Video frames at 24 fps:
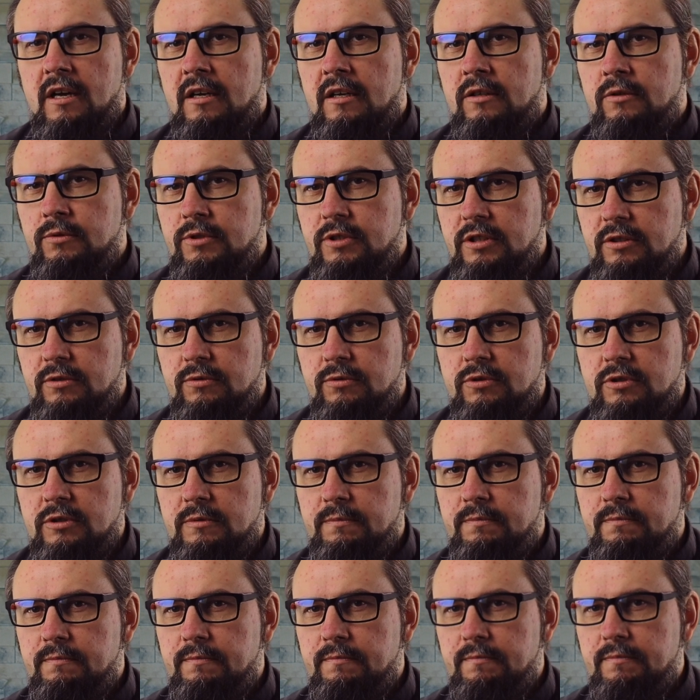Ludzie, którzy
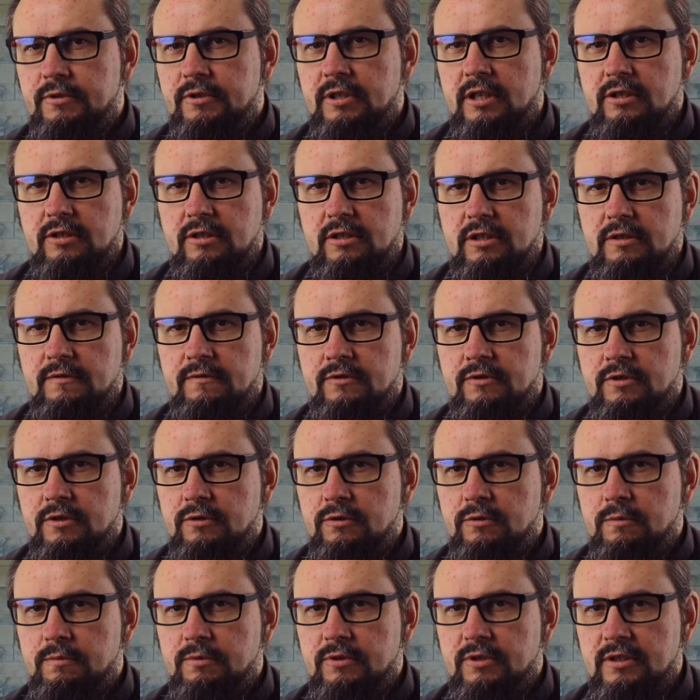przeszli w
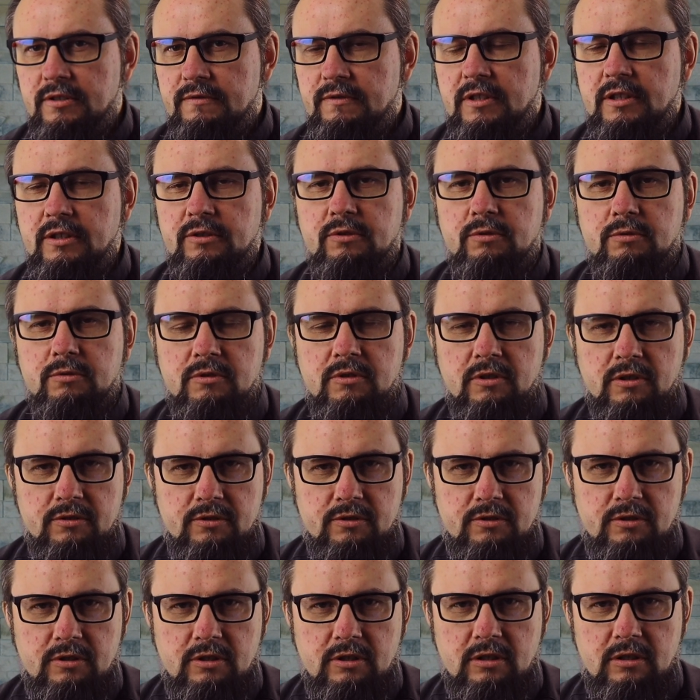życiu przez wiele
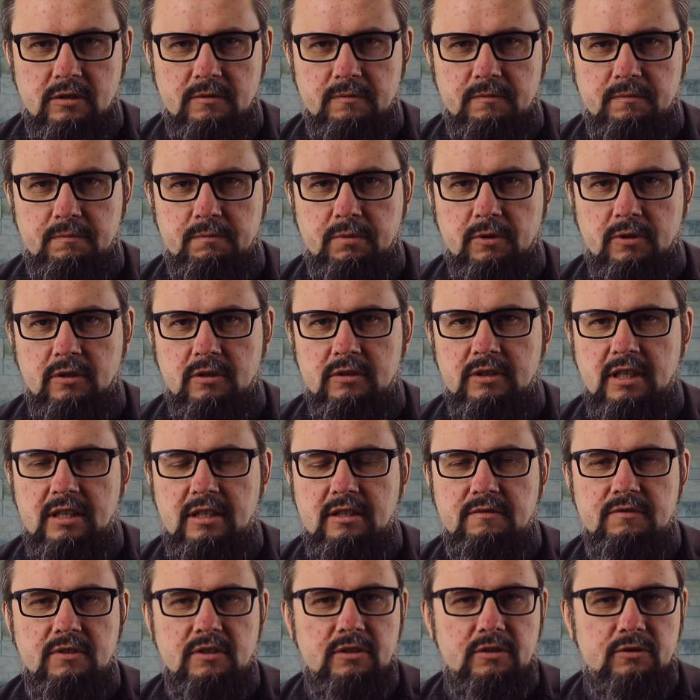trudności,
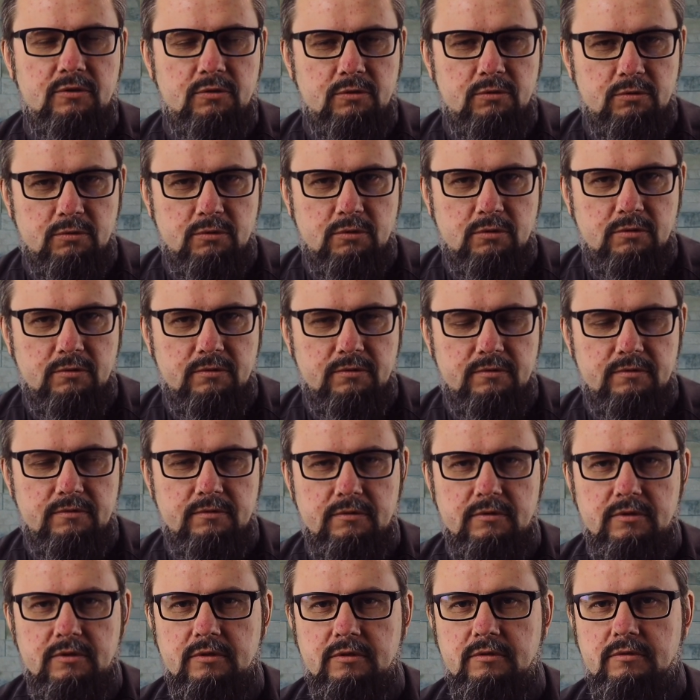pokonali wiele trudów, y,
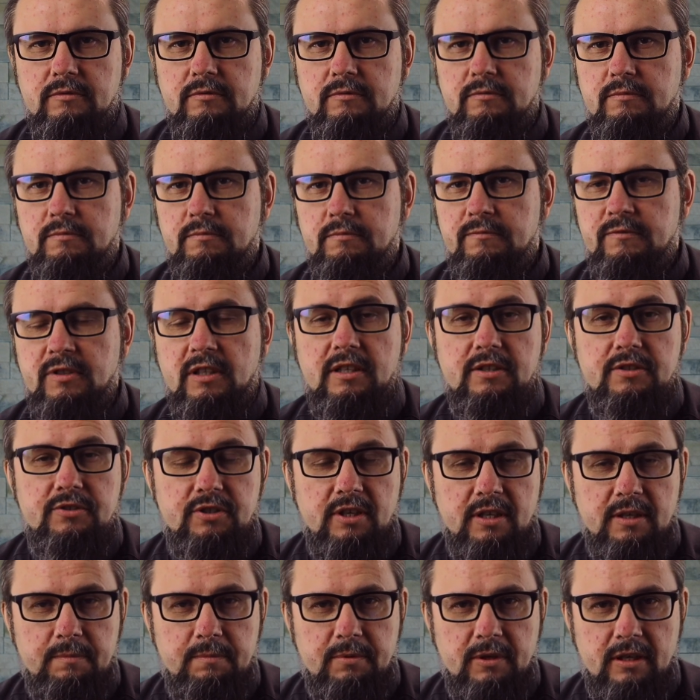wiele
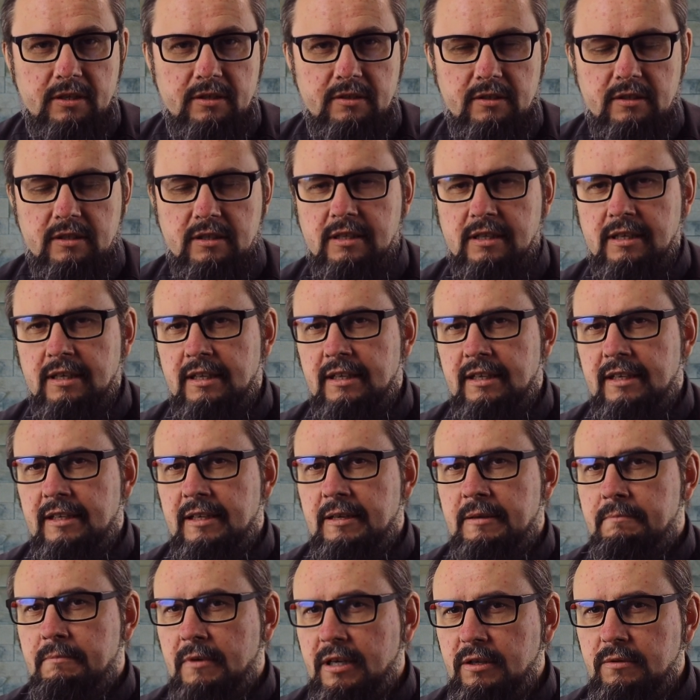cierpień,
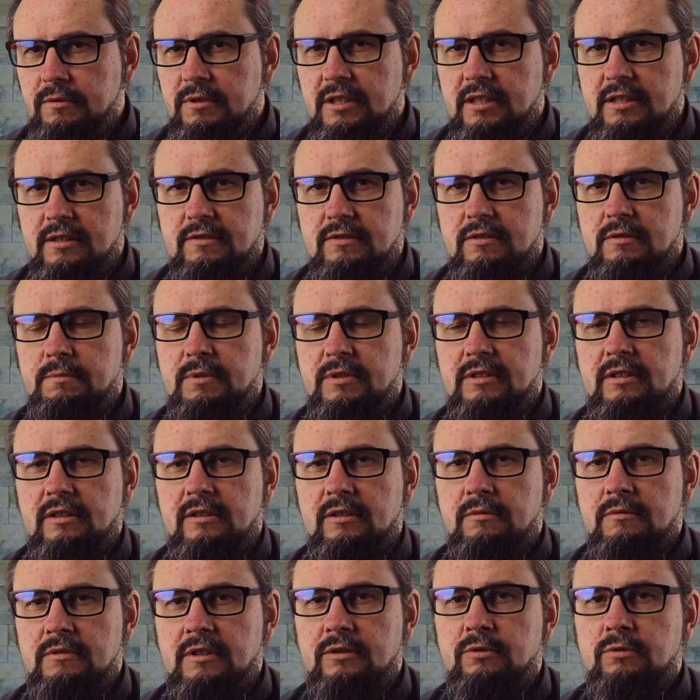mają nieraz sobie
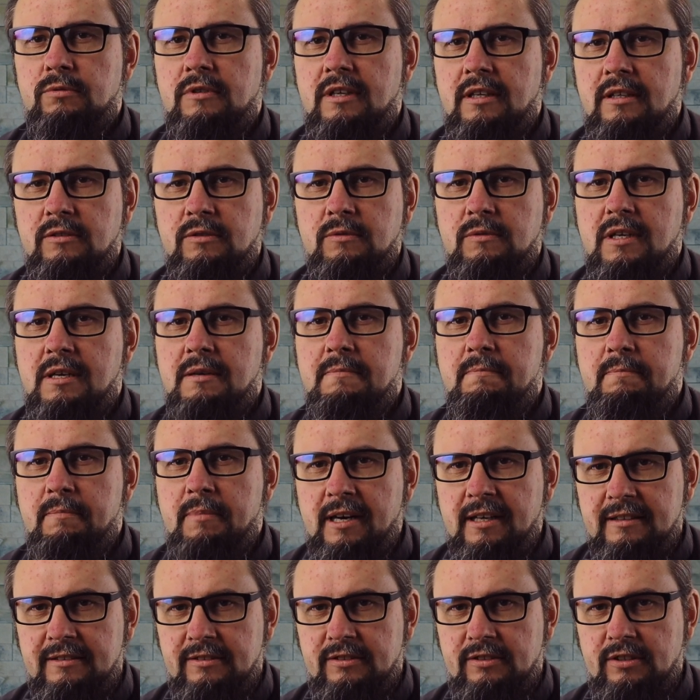taką naturalną
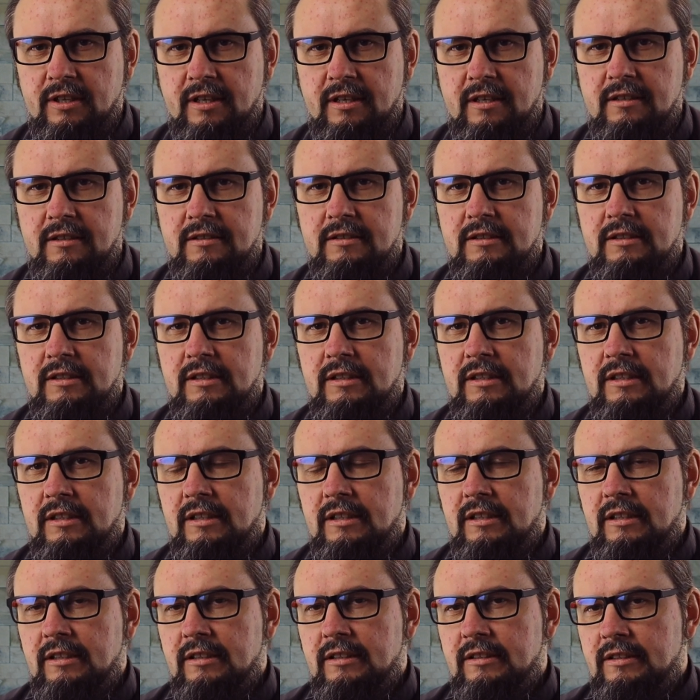empatię, y,
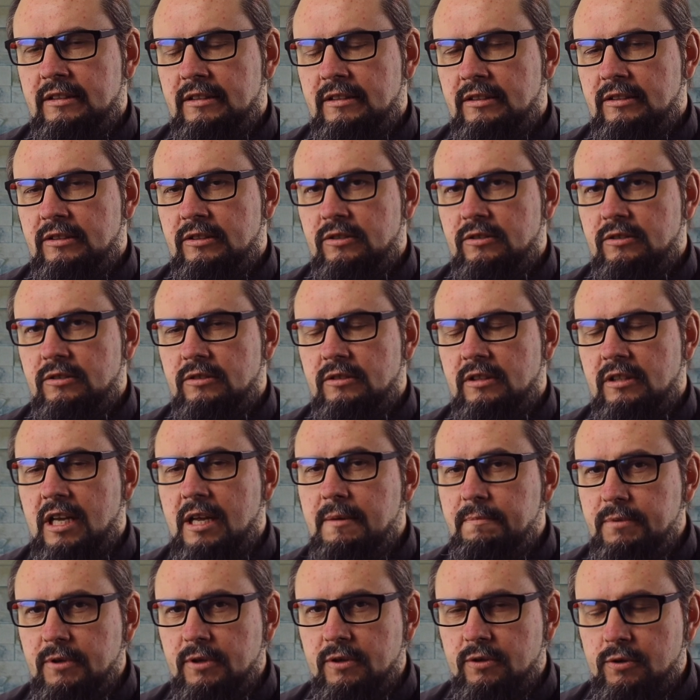
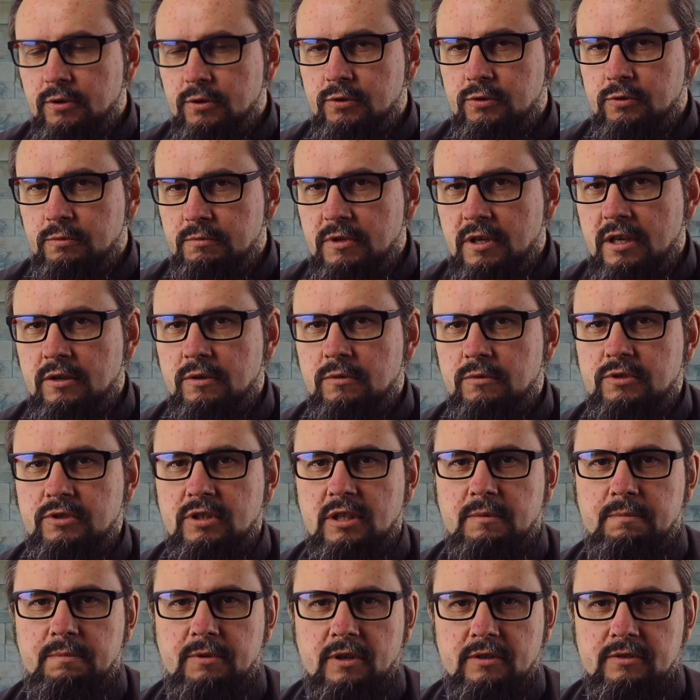lepiej rozumieją
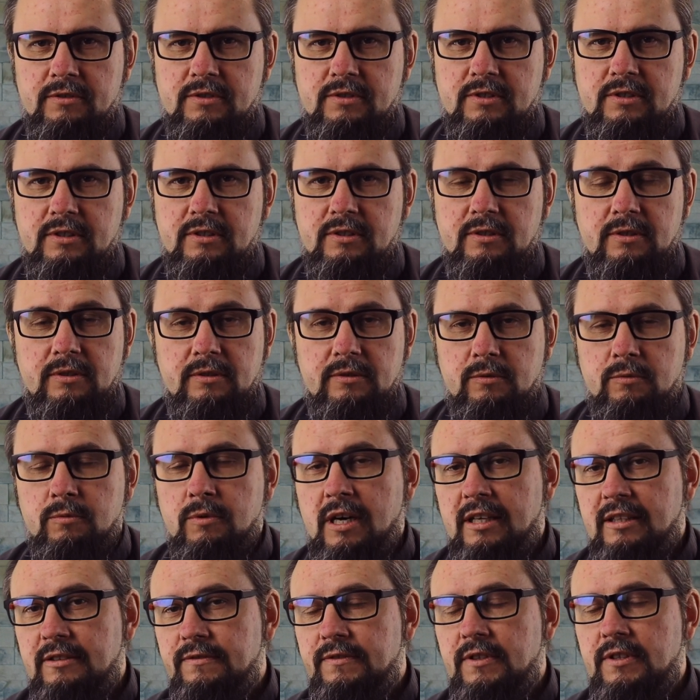cierpiących,
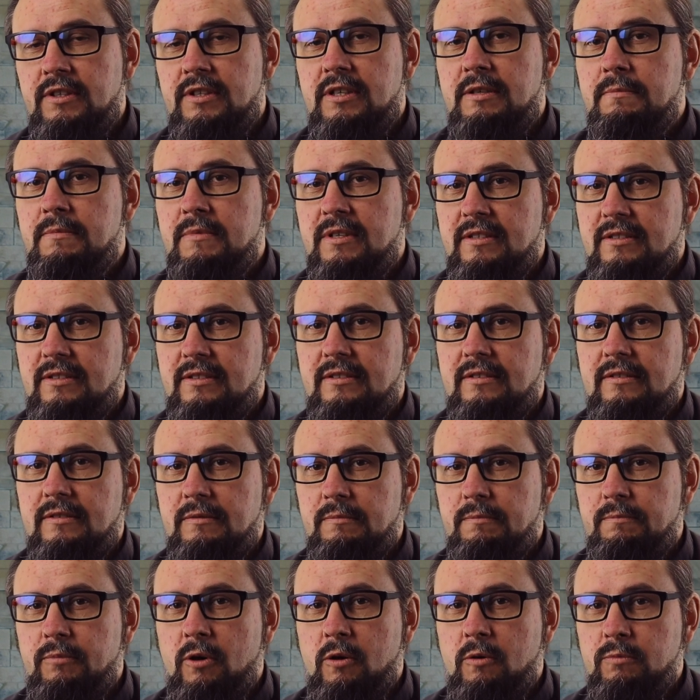łatwiej im jest
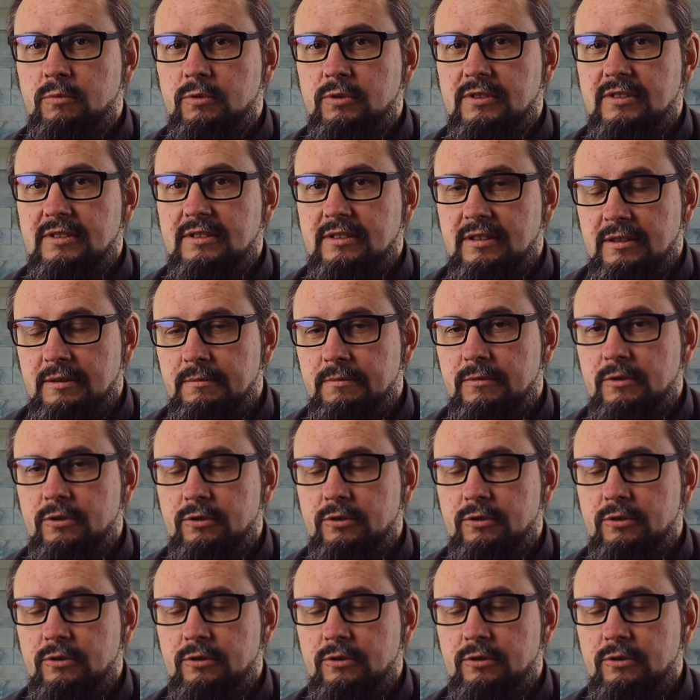pomóc tym,